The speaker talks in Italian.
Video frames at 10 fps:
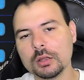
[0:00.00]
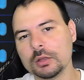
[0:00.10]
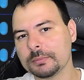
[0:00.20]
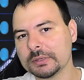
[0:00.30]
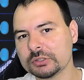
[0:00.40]

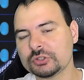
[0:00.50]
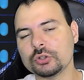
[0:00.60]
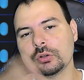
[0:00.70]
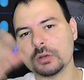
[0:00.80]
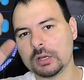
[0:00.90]

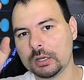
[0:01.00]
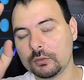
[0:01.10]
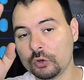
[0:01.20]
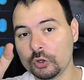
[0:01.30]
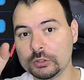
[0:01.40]
perciò ha
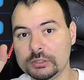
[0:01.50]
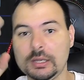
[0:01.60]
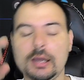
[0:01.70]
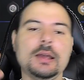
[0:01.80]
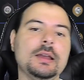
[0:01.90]

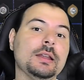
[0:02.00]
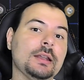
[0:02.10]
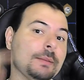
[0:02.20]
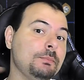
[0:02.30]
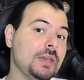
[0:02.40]
voglia
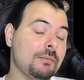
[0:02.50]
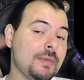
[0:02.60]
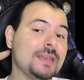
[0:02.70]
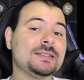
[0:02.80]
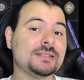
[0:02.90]
la
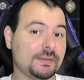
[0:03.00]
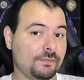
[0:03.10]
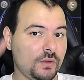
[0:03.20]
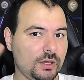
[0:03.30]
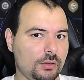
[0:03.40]
BMS è
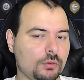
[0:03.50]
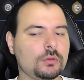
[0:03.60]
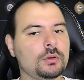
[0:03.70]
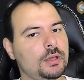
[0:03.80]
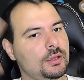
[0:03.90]
vero
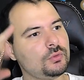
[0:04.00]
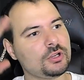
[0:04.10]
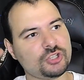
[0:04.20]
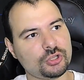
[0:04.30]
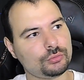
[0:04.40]
è una
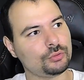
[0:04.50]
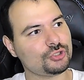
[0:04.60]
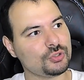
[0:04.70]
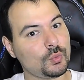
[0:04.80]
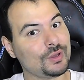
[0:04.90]

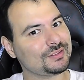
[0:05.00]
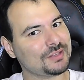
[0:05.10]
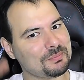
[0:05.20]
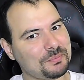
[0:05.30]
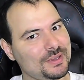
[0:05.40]
150
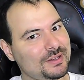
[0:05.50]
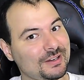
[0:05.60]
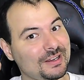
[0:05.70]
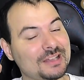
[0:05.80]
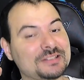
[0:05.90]
ampere
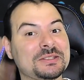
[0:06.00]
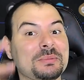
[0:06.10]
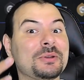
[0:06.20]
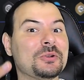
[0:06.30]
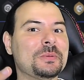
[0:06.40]
ragazzi
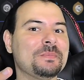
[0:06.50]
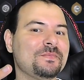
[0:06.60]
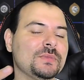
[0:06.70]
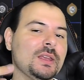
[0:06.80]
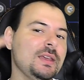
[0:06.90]
però
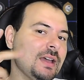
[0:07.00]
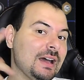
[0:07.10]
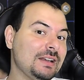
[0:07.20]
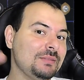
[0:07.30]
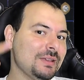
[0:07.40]

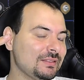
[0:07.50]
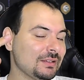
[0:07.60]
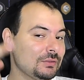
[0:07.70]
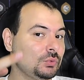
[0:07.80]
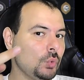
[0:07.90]

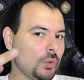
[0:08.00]
alimenta due